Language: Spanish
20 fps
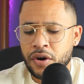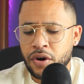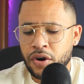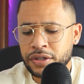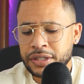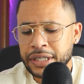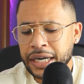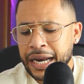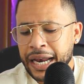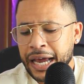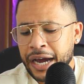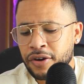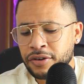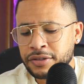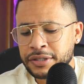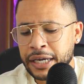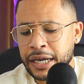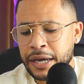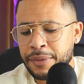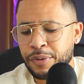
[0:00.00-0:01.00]
Otra de las
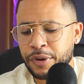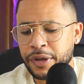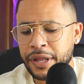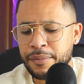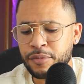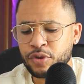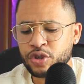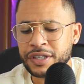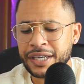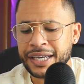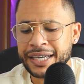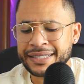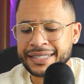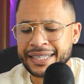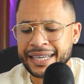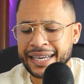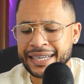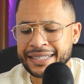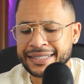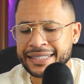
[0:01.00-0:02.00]
cosas que podemos
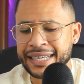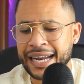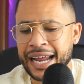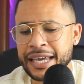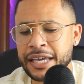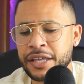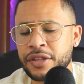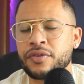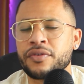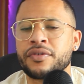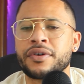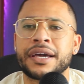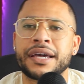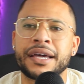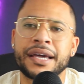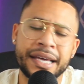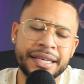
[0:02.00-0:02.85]
es extraído.